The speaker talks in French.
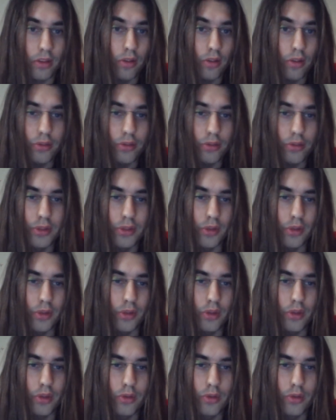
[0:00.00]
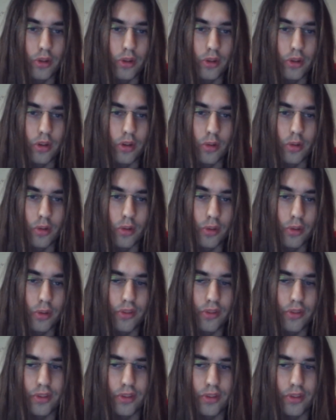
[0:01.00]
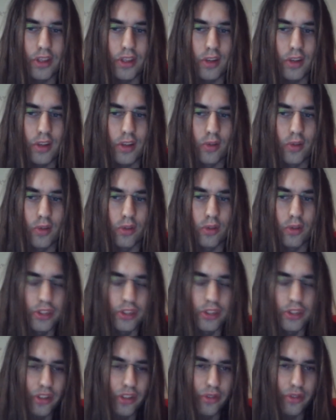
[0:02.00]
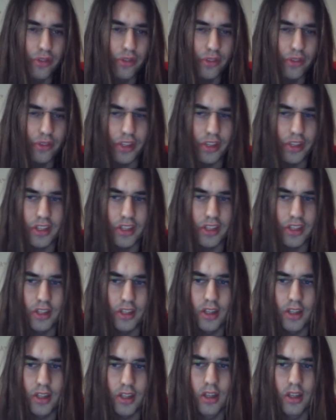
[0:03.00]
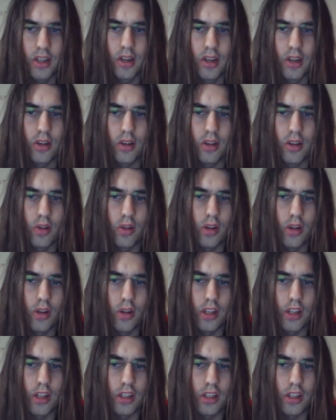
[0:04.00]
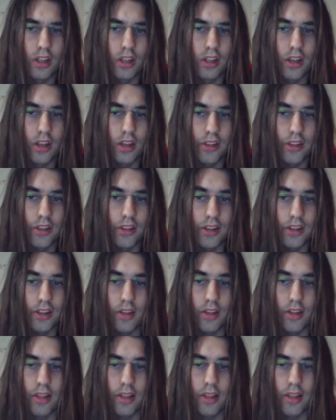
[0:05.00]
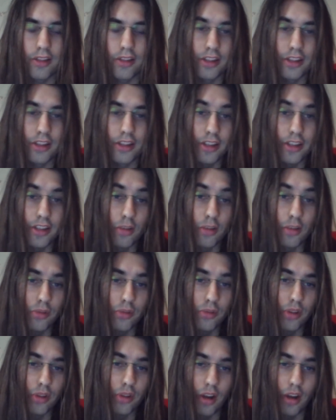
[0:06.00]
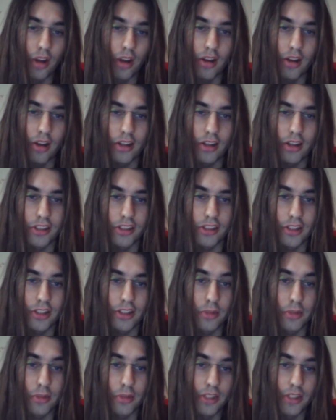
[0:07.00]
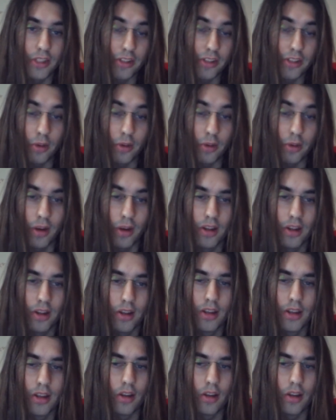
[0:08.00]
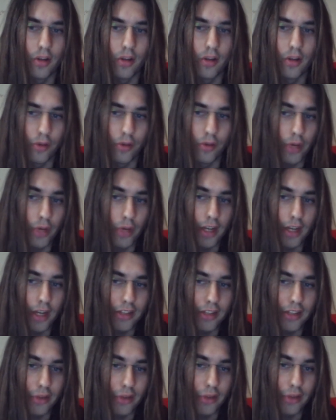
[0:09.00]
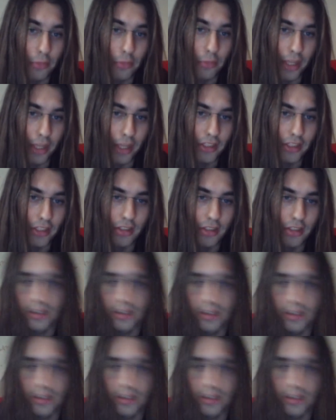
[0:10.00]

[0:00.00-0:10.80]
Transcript: Ensuite, on a eu euh, au mois de février, le 19 février, euh, la, Technical Booster 1, la GTB 01, euh, The Reckless Rampage.